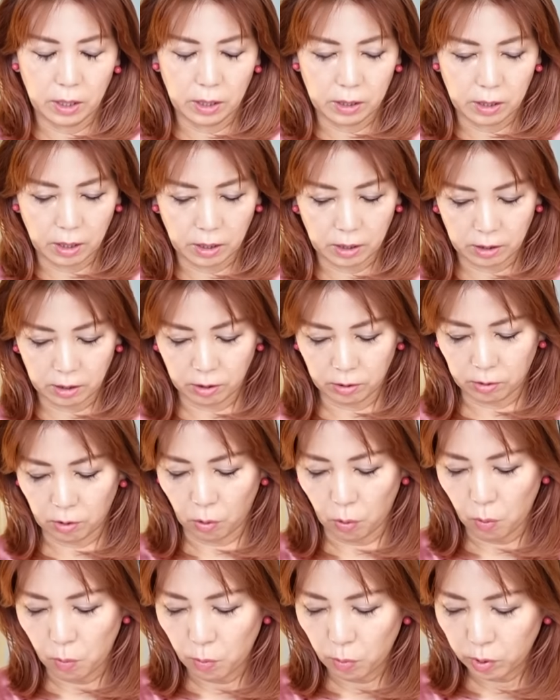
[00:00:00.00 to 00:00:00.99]
何て言うか
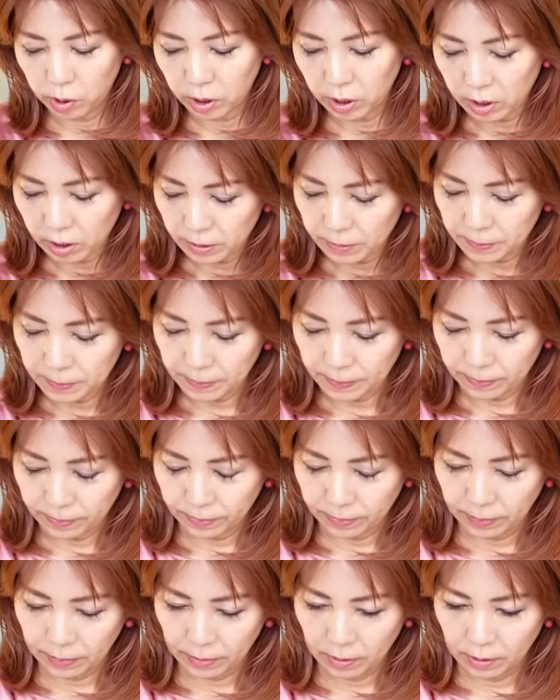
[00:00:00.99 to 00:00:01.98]
思い
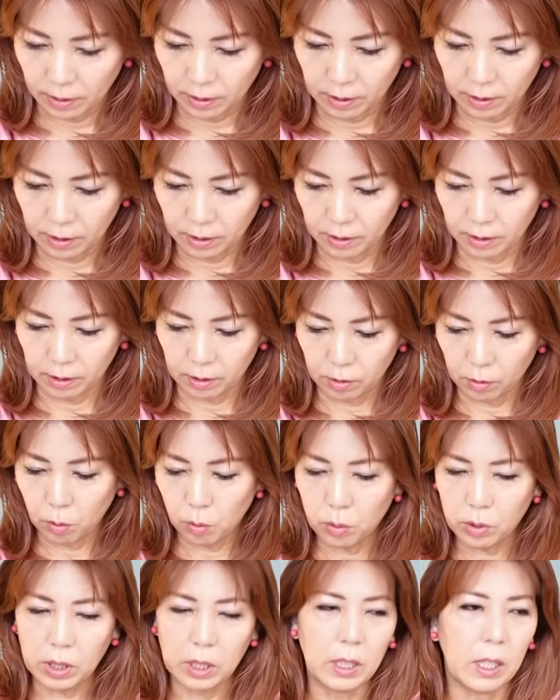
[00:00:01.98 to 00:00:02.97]

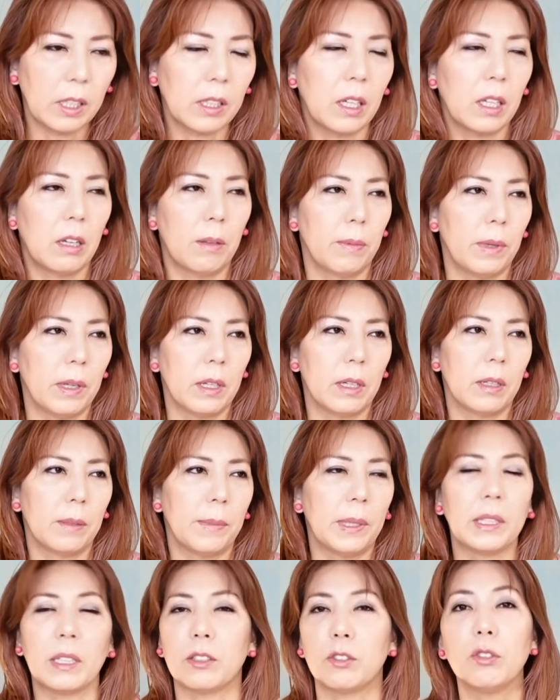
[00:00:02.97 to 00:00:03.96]
こうでなければ
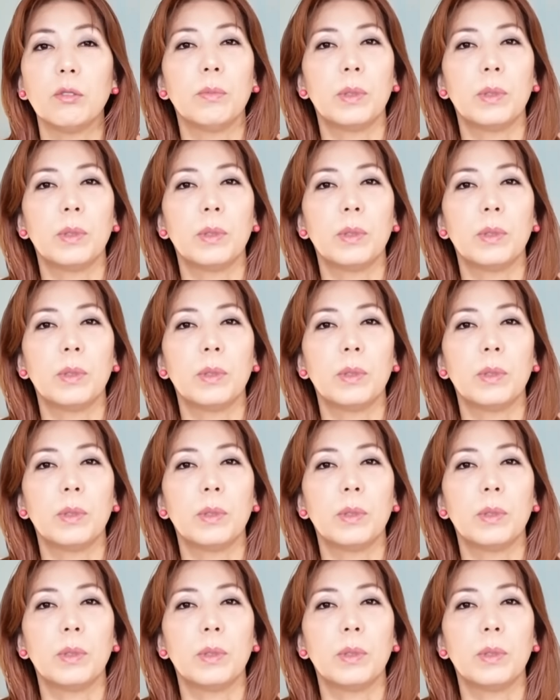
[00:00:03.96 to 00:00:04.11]
まだ準